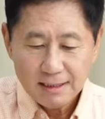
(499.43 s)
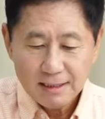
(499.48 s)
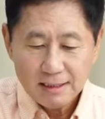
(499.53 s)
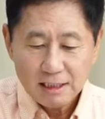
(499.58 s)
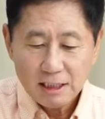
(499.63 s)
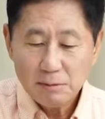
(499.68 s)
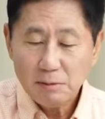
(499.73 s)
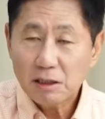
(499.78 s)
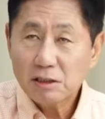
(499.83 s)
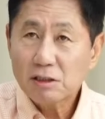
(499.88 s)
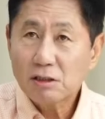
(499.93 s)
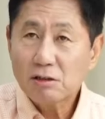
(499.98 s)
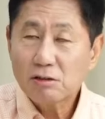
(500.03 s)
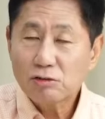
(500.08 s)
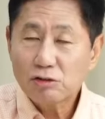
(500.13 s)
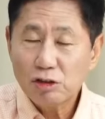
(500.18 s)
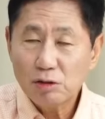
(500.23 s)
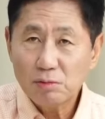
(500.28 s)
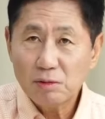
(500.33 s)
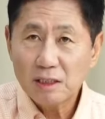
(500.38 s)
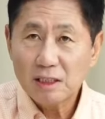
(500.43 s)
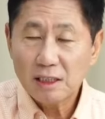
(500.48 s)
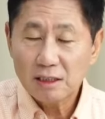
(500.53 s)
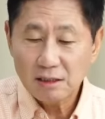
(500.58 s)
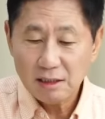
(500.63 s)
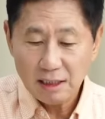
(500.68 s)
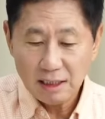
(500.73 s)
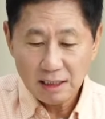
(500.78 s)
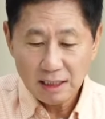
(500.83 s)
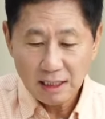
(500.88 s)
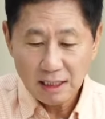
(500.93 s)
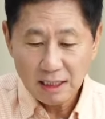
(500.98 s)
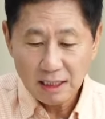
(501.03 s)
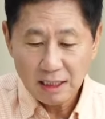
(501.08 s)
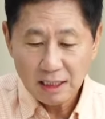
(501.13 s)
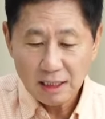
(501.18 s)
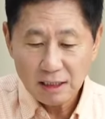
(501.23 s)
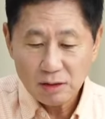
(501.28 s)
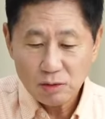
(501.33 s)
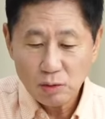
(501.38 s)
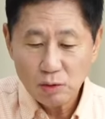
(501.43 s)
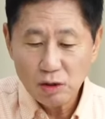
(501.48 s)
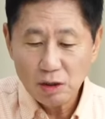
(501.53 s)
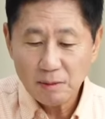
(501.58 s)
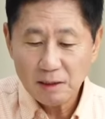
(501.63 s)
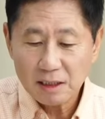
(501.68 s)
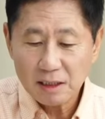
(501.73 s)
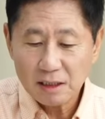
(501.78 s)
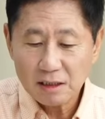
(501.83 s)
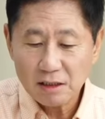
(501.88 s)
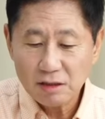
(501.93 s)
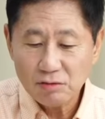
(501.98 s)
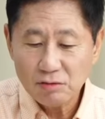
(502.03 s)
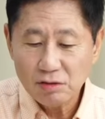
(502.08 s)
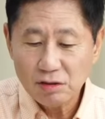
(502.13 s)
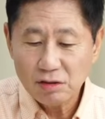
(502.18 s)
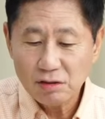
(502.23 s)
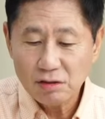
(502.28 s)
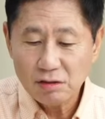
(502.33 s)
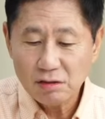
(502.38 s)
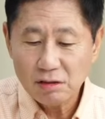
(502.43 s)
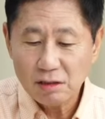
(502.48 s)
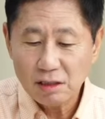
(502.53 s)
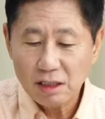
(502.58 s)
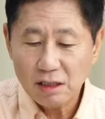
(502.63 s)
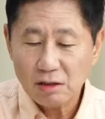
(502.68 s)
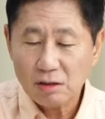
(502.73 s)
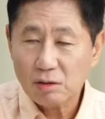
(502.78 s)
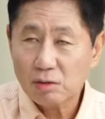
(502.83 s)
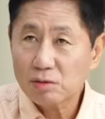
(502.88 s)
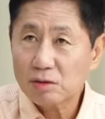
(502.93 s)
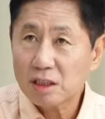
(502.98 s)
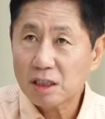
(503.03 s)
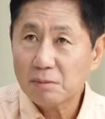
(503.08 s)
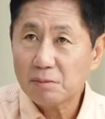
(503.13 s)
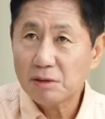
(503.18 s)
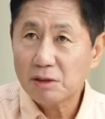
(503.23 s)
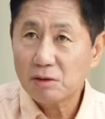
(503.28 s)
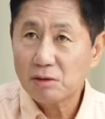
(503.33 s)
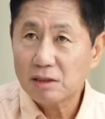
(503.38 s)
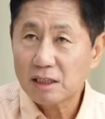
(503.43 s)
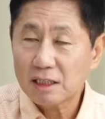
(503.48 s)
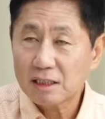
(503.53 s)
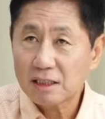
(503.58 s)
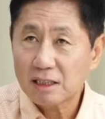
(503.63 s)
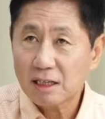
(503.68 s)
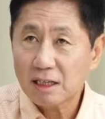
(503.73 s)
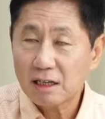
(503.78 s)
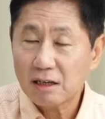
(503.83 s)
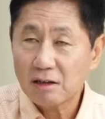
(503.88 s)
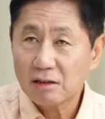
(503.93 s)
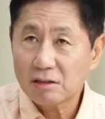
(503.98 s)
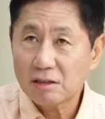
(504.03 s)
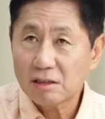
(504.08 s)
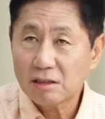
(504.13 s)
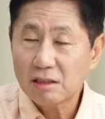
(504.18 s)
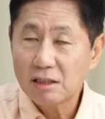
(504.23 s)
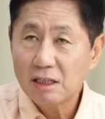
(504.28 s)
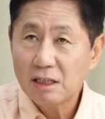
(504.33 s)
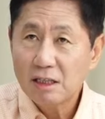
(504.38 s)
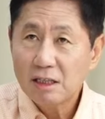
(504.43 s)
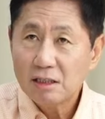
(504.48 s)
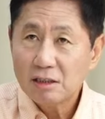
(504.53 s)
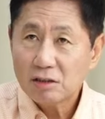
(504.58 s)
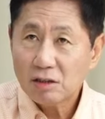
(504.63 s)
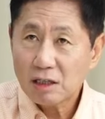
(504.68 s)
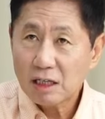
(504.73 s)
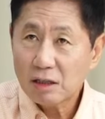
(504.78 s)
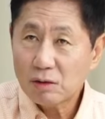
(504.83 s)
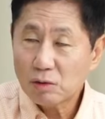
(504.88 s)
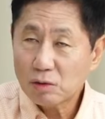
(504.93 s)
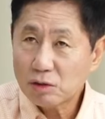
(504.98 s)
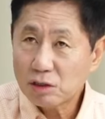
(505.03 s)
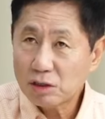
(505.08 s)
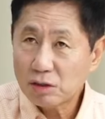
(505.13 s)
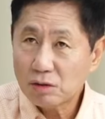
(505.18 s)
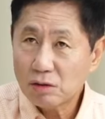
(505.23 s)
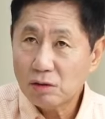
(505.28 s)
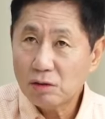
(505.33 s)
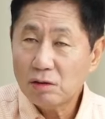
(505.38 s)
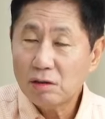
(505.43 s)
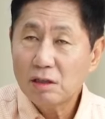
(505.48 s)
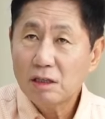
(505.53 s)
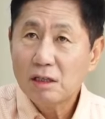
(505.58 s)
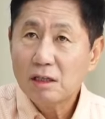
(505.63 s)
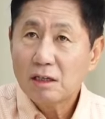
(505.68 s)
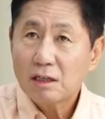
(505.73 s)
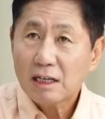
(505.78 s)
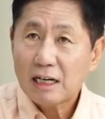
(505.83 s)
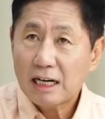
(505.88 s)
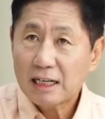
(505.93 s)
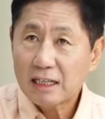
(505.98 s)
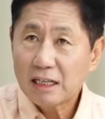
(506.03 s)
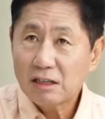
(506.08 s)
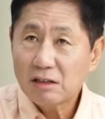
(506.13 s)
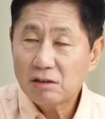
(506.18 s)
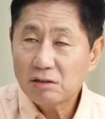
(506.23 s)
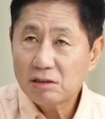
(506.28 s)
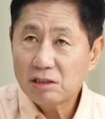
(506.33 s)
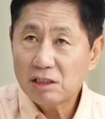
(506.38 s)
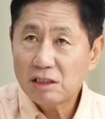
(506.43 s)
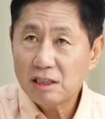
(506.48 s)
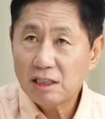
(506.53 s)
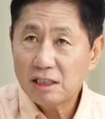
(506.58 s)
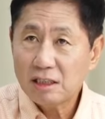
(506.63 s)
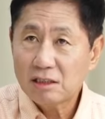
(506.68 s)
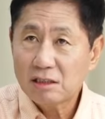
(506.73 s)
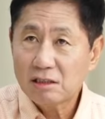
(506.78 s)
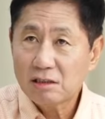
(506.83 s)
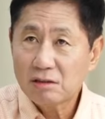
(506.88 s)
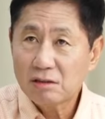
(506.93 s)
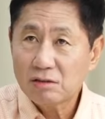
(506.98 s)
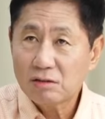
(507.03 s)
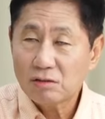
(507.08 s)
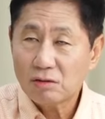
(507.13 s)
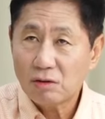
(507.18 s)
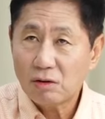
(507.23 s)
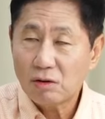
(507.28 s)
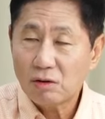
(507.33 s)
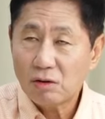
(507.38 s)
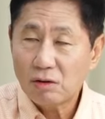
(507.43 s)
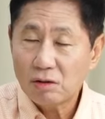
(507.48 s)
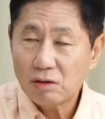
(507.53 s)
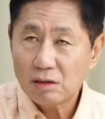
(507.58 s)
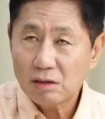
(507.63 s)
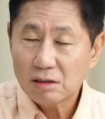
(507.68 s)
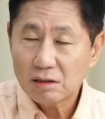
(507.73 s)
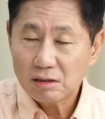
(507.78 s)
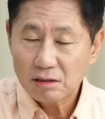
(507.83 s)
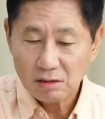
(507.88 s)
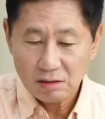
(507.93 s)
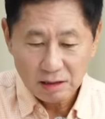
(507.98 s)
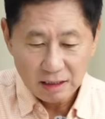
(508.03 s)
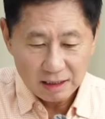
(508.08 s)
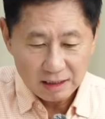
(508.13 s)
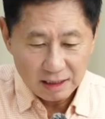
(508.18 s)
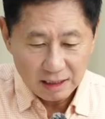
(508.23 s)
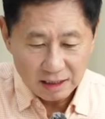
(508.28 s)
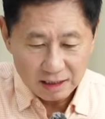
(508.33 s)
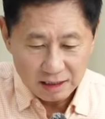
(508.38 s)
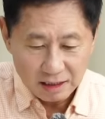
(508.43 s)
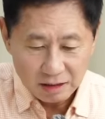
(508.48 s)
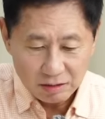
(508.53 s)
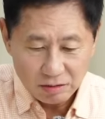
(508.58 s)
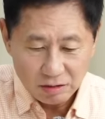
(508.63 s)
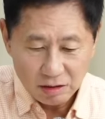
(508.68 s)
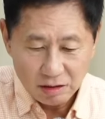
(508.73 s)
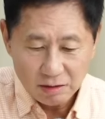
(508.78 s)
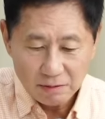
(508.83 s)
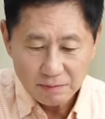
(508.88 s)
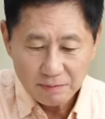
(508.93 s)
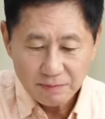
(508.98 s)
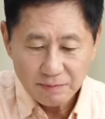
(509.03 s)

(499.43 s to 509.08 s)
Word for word: 지방선거 출마자들에게 돈을 받아서 윤석열의 여론조사 비용을 냈다라는 것은 전화 녹취로 강혜경 씨의 증언으로 드러난 사실이고요.